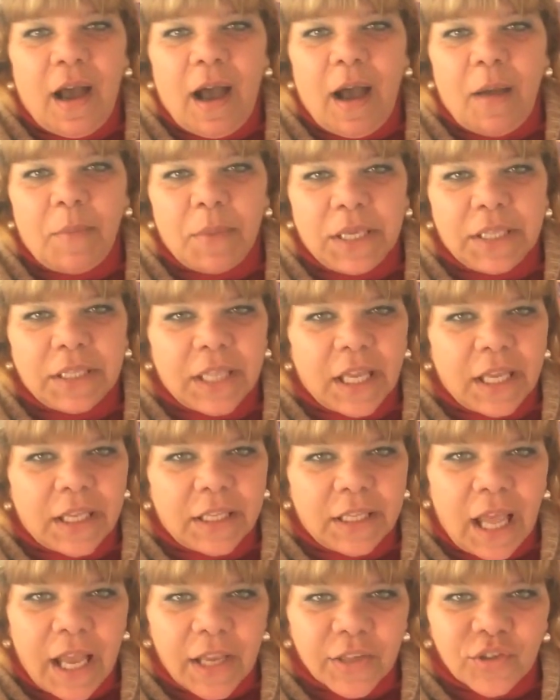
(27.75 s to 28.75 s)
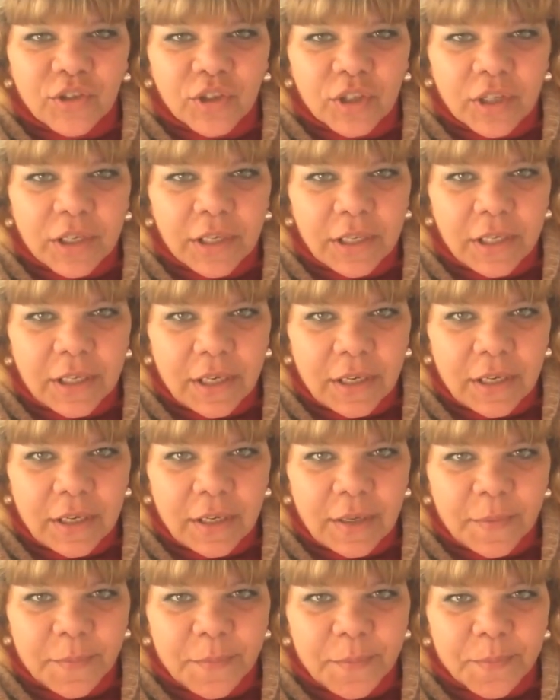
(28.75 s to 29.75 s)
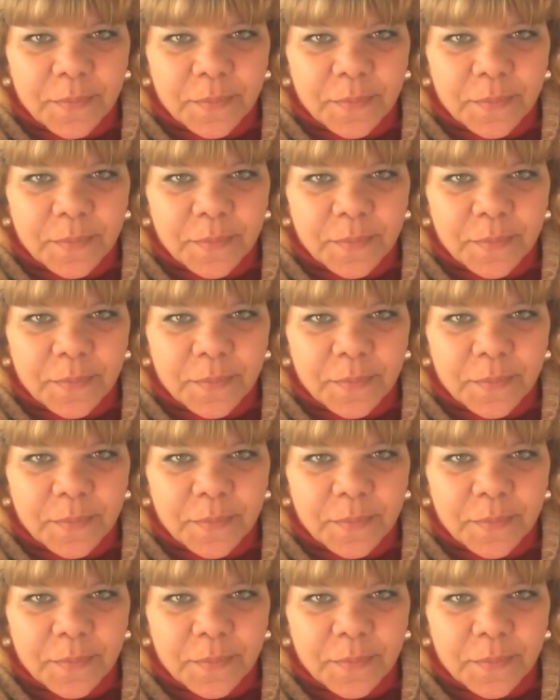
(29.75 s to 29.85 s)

A minha internet que